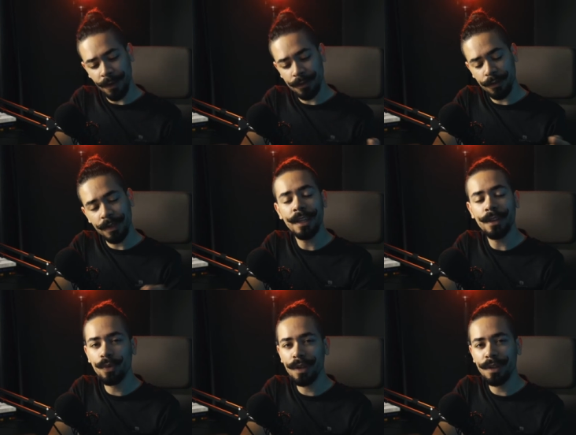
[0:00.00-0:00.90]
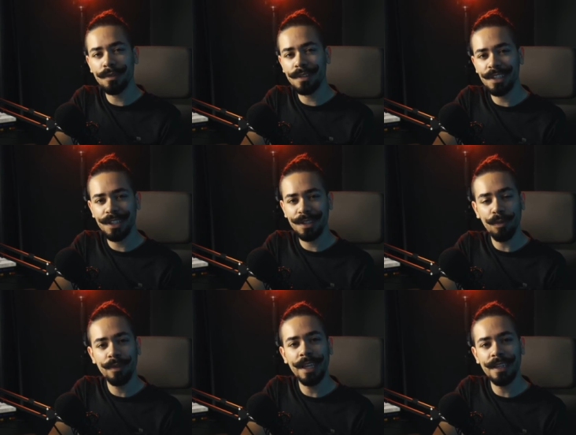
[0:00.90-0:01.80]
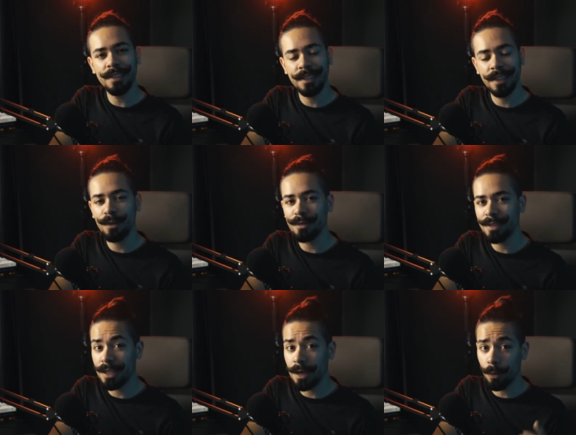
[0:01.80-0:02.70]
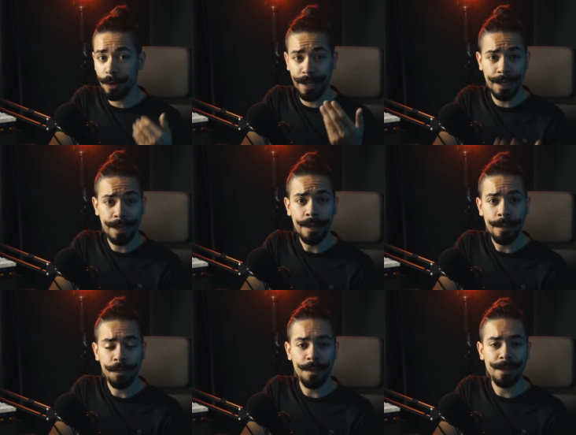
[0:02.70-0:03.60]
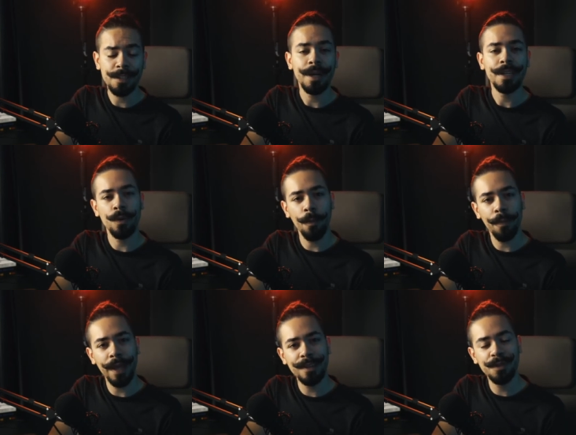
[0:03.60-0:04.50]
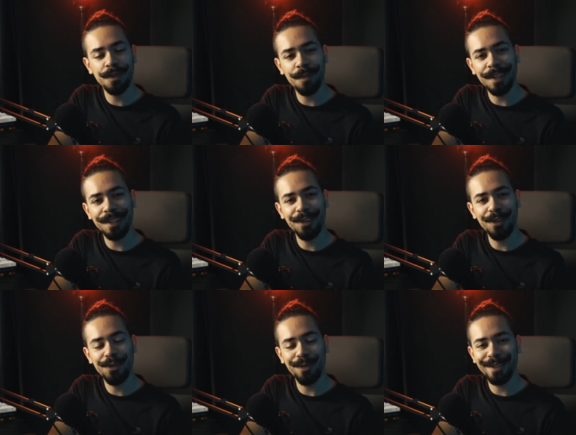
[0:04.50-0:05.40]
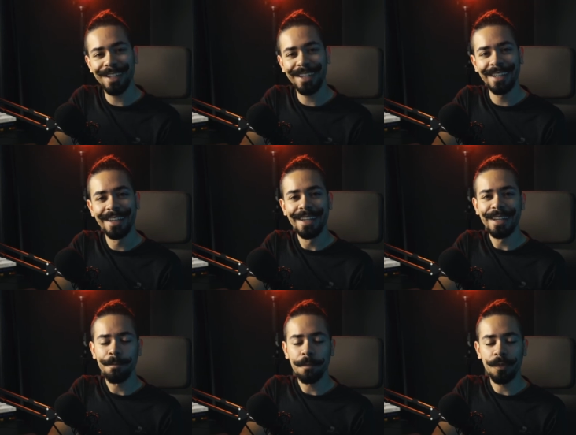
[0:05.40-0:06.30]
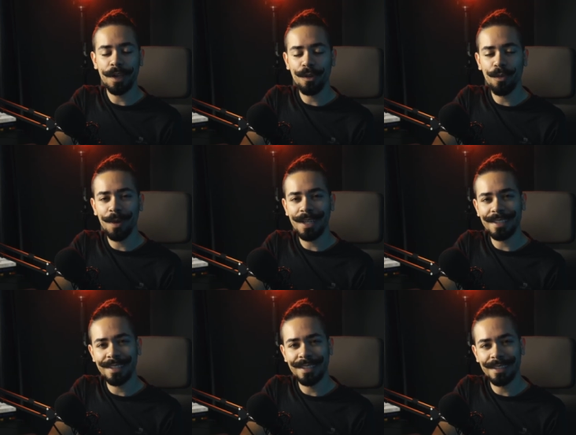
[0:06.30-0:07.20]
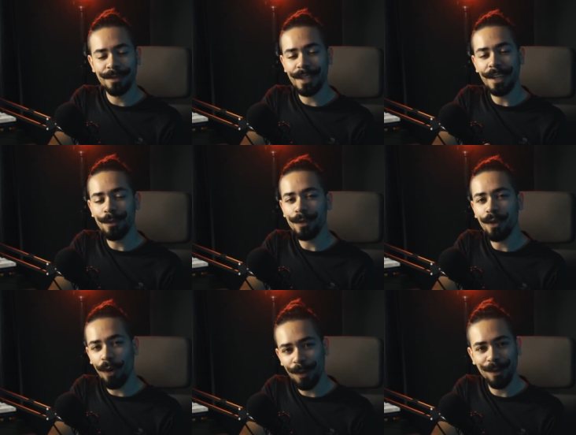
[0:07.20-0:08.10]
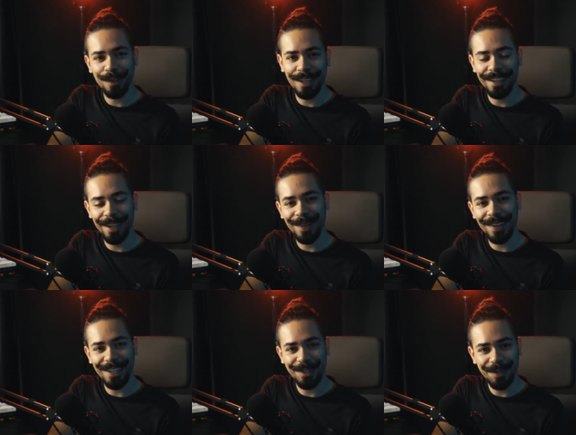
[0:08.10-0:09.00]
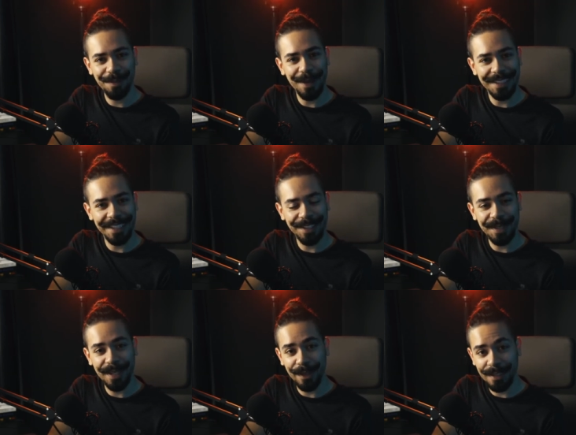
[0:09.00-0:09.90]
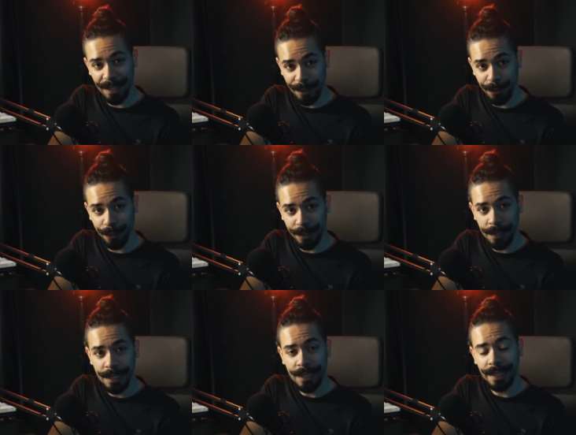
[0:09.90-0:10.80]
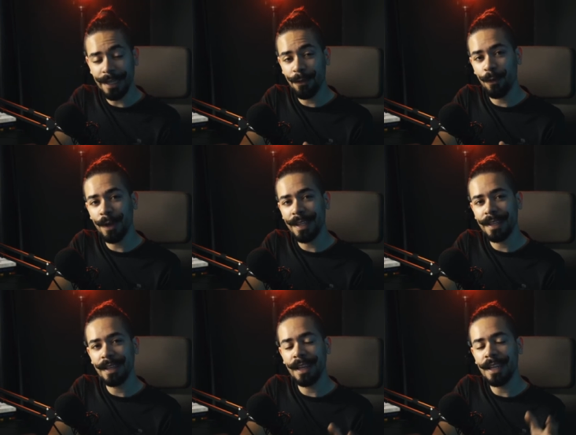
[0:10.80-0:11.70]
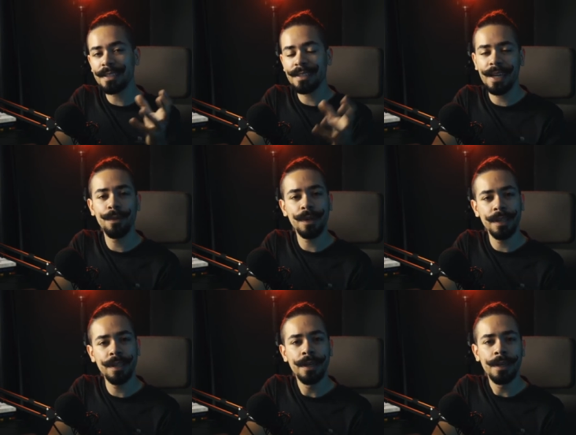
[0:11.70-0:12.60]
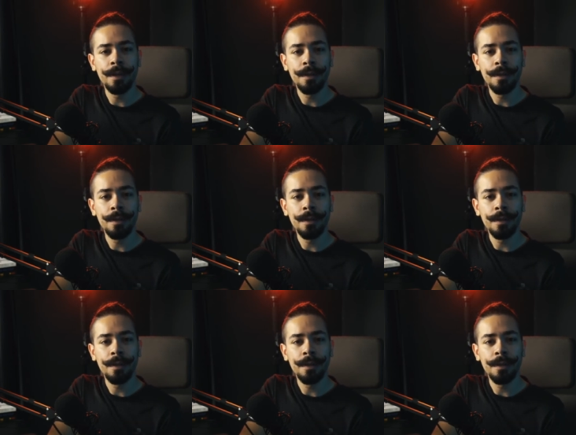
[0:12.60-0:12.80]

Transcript: faz com que a leitura não seja tão densa. Ele consiga abordar temas mais complexos, mas que a gente consiga ter algumas uns alívios cômicos ali dentro que ajudam bastante na nossa leitura. Ele foi lançado aqui